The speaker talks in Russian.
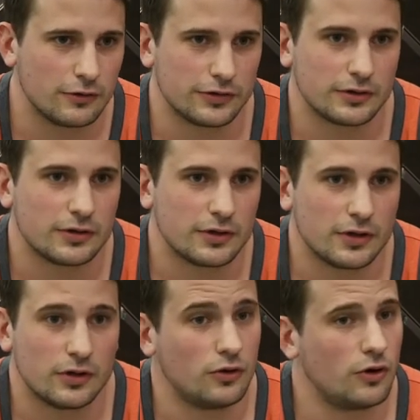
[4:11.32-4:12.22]
Типа вот.
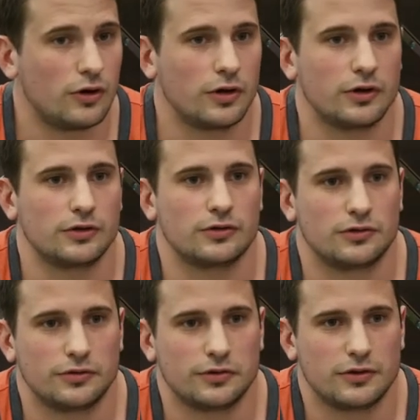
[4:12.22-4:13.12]
Но,
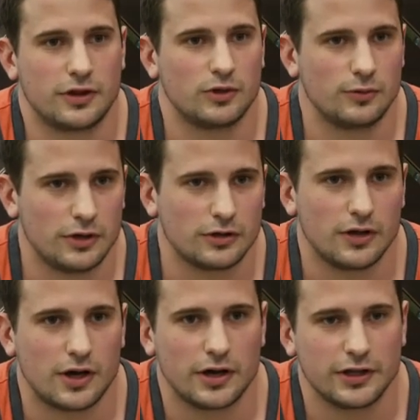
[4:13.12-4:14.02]
тем не менее,
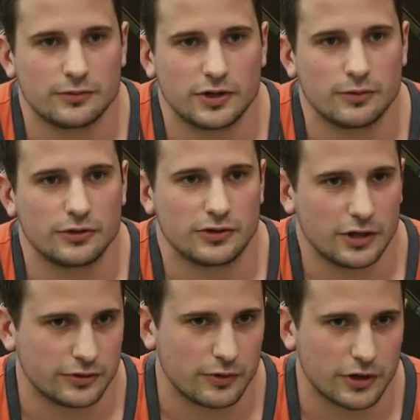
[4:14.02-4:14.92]
на этом я бы не
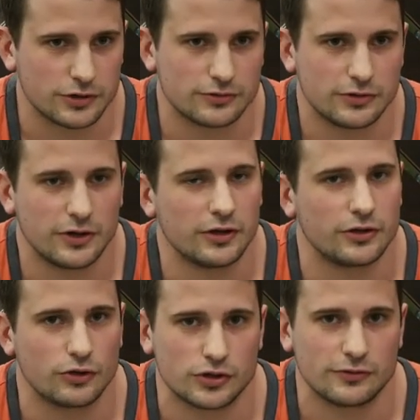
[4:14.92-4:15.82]
стал заморачиваться.
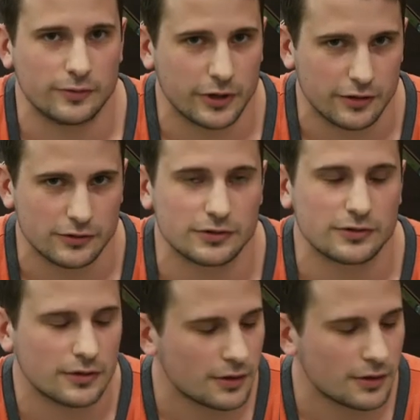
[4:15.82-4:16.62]
Делайте то, что вам нравится.